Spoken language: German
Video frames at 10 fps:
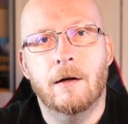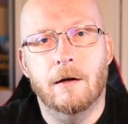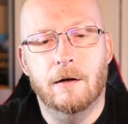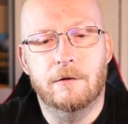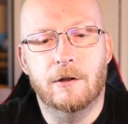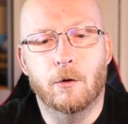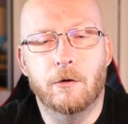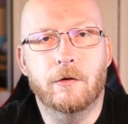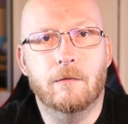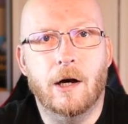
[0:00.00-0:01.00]
Äh, die
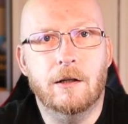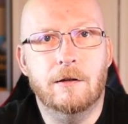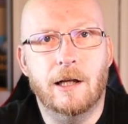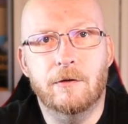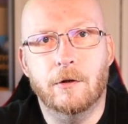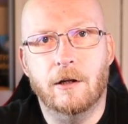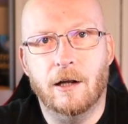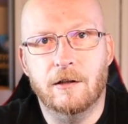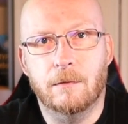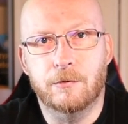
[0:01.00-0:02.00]
Lösung war dann entweder einen
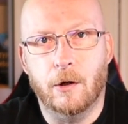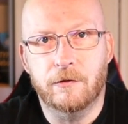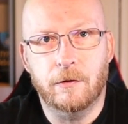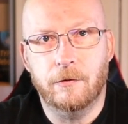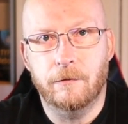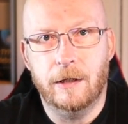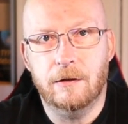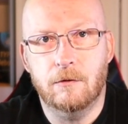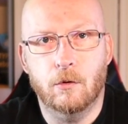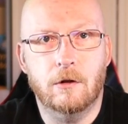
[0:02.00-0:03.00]
anderen Browser
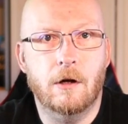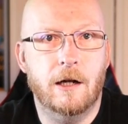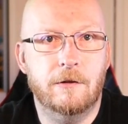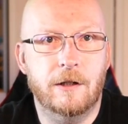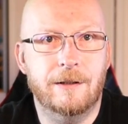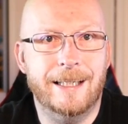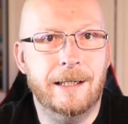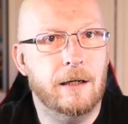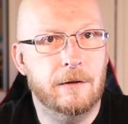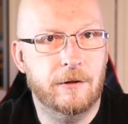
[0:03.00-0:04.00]
verwenden oder halt den
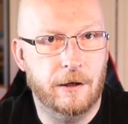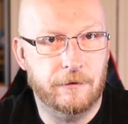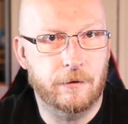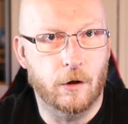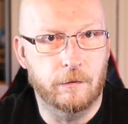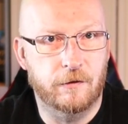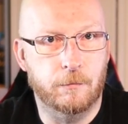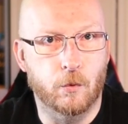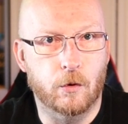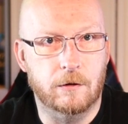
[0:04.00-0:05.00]
ELTS-Service
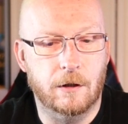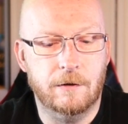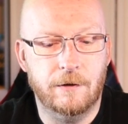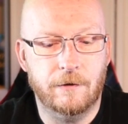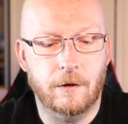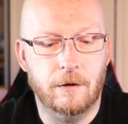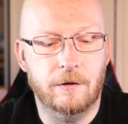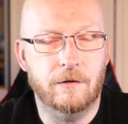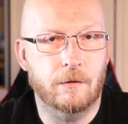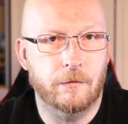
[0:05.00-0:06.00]
buchen. Ja, dieser,
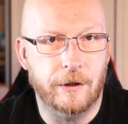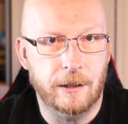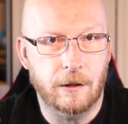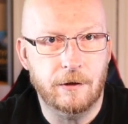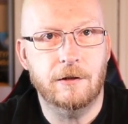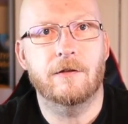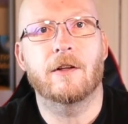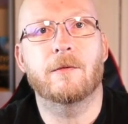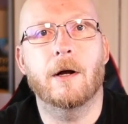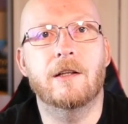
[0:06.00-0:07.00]
dieser Fehler, nenne ich es
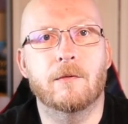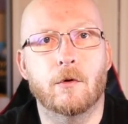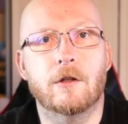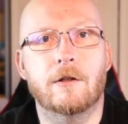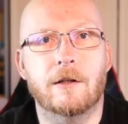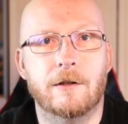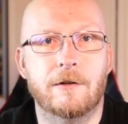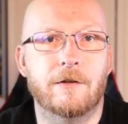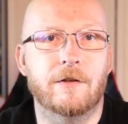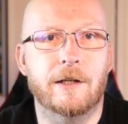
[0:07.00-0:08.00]
jetzt mal, der wurde dann in
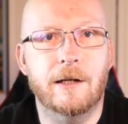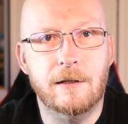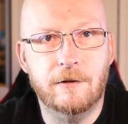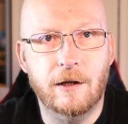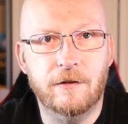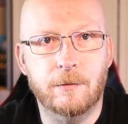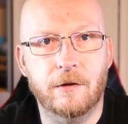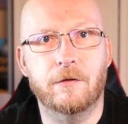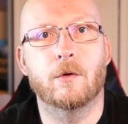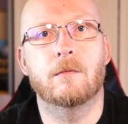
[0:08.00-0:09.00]
diesen
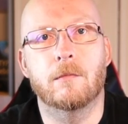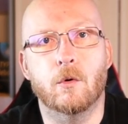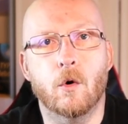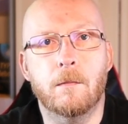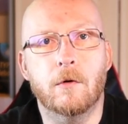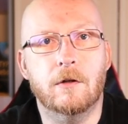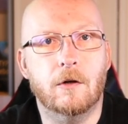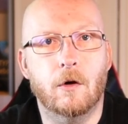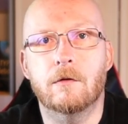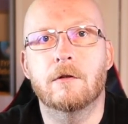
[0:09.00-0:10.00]
ELTS-Versionen behoben und dann
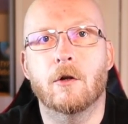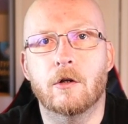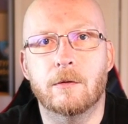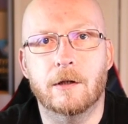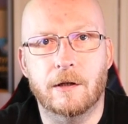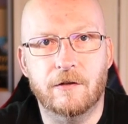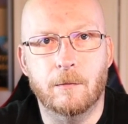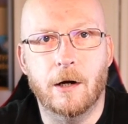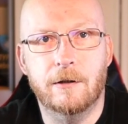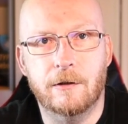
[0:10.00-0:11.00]
konnten die Leute wieder ganz
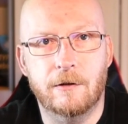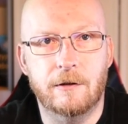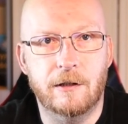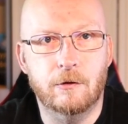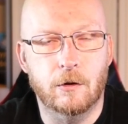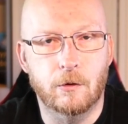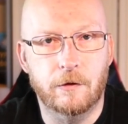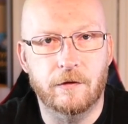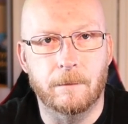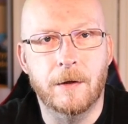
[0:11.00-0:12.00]
normal den Editor
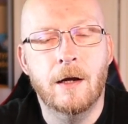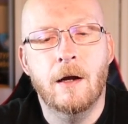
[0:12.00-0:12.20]
nutzen.